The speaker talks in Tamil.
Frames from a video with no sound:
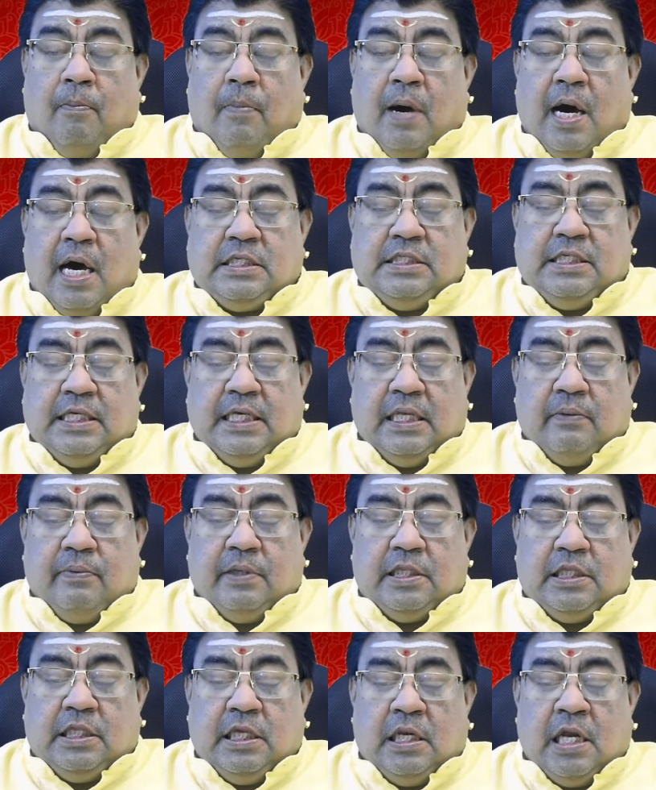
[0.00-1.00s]
மார்ச்
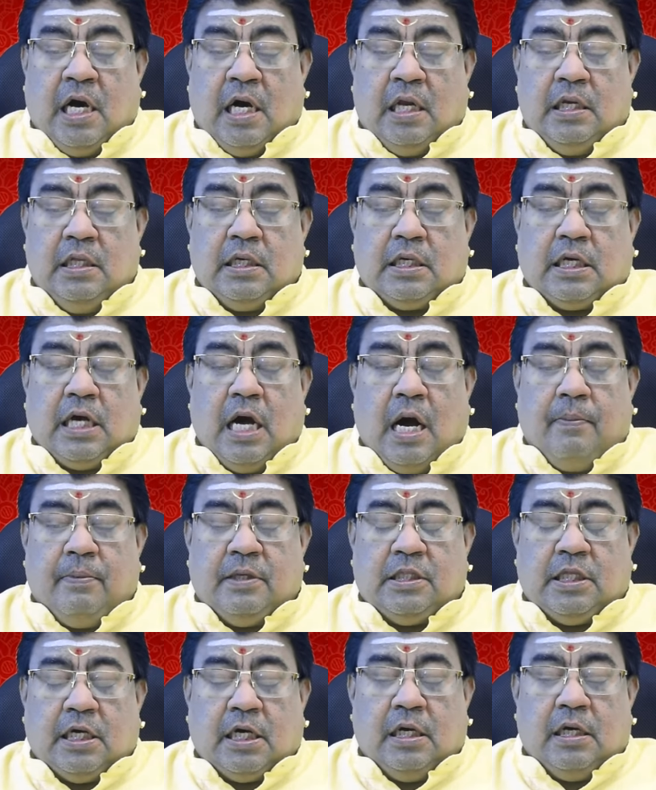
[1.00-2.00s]
இருபத்தி நாலு
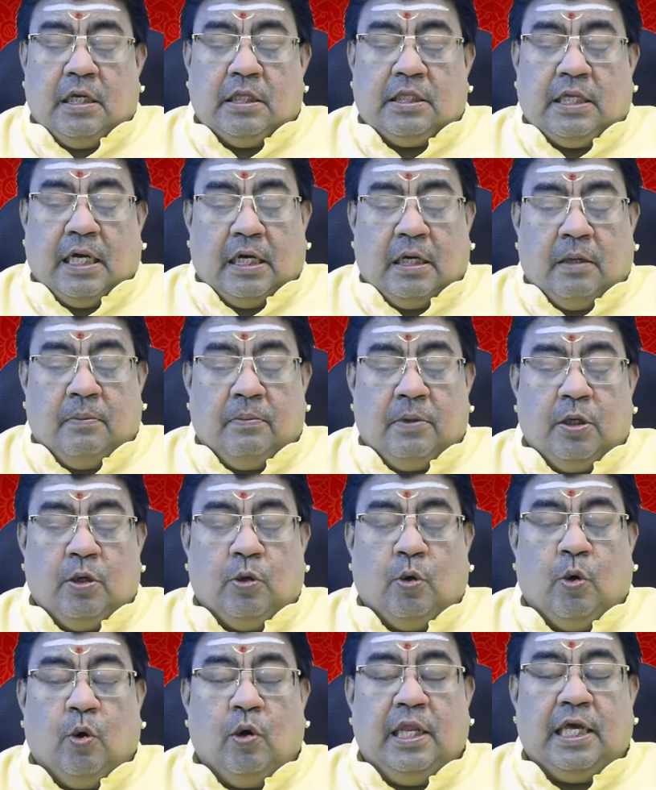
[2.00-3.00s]
காம தக தகனம்
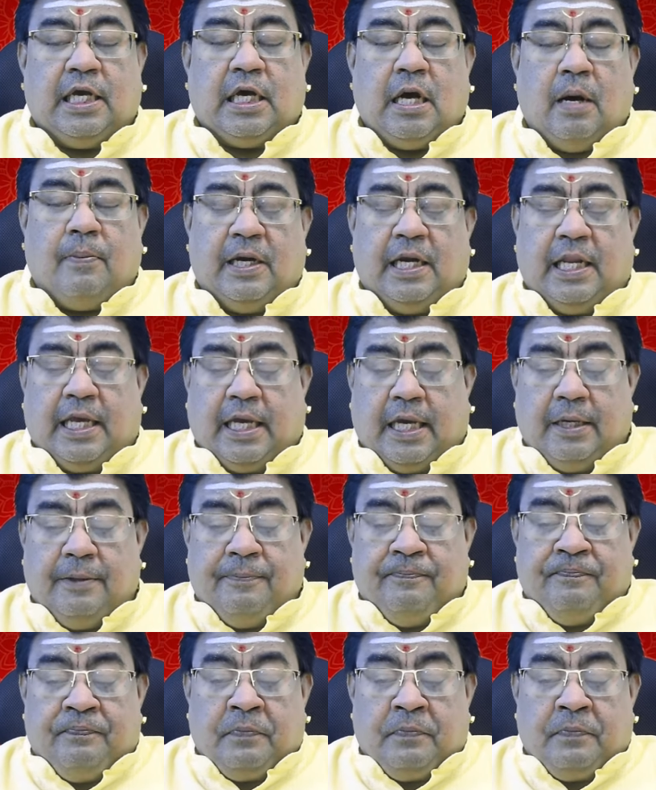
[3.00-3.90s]
ஹோலிகா பண்டிகை